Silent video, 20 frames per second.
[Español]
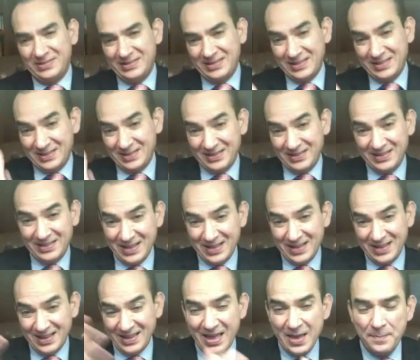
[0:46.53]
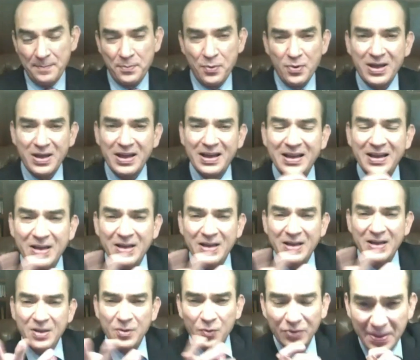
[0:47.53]
en aquella época,
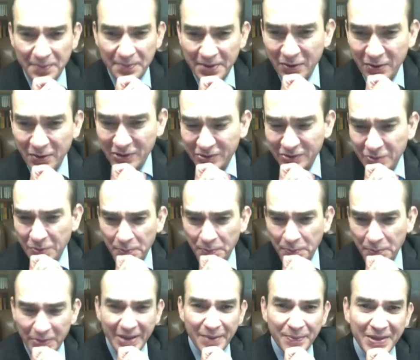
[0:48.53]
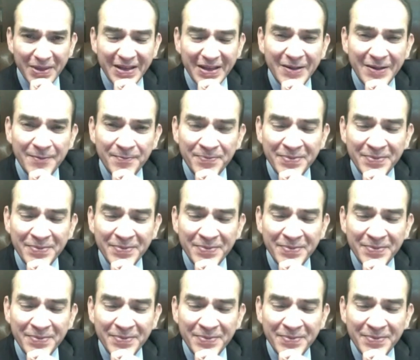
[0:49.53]
una averiguación previa,